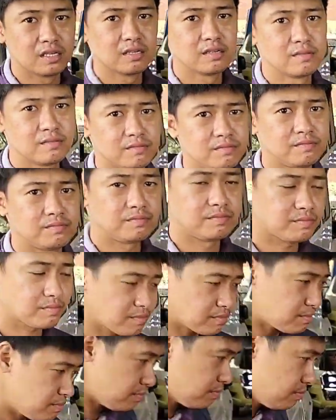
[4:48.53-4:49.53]
Kumbaga,
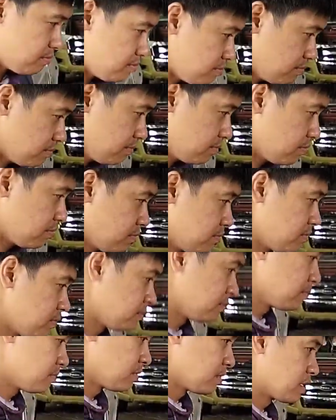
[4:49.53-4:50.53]
yung sapat na
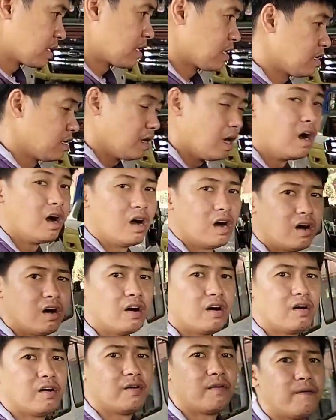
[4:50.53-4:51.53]
budget po yung
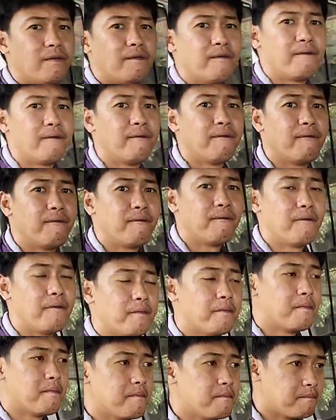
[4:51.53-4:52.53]
uh, ginagawa nyo
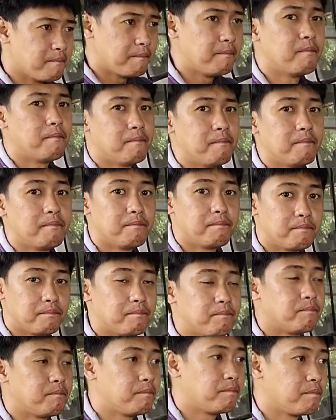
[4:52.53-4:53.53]
para sa kanila, no, boss?
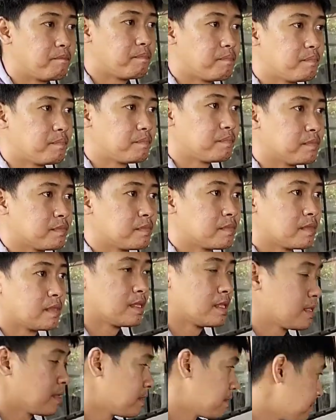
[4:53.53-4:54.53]
Depende sa
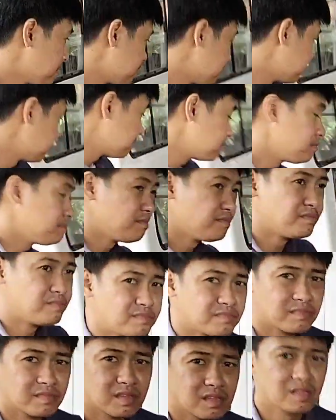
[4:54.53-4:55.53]
budget yan. Kung mataas
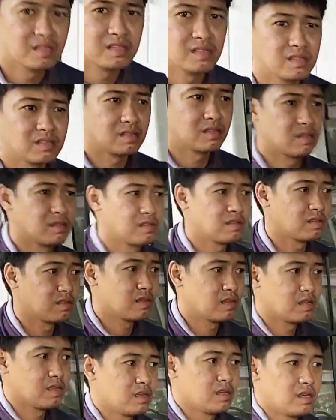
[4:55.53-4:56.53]
yung budget nyo,
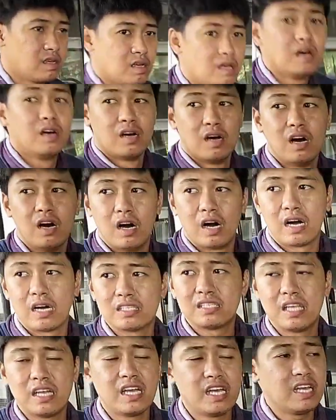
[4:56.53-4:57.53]
kahit anong gusto
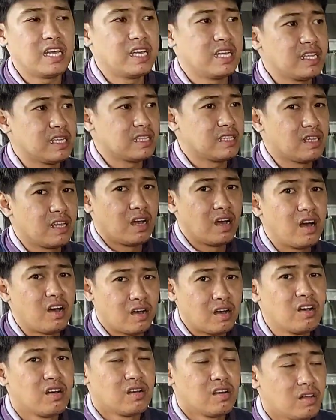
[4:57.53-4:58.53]
mong ipagawa klase
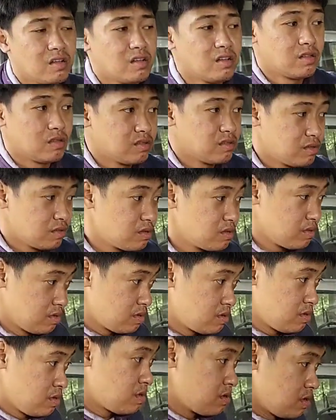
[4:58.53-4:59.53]
sa kanila,
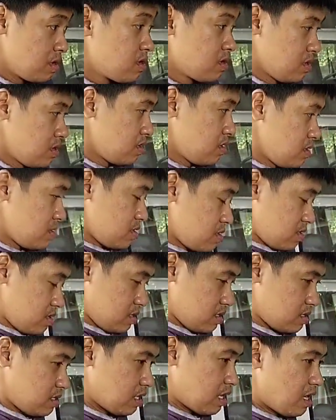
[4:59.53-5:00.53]
kayang-kaya yan. Depende sa budget
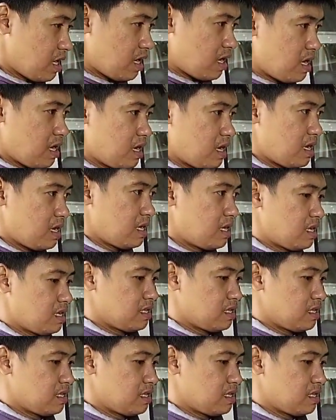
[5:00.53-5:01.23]
nyo, mga uh, boss amo.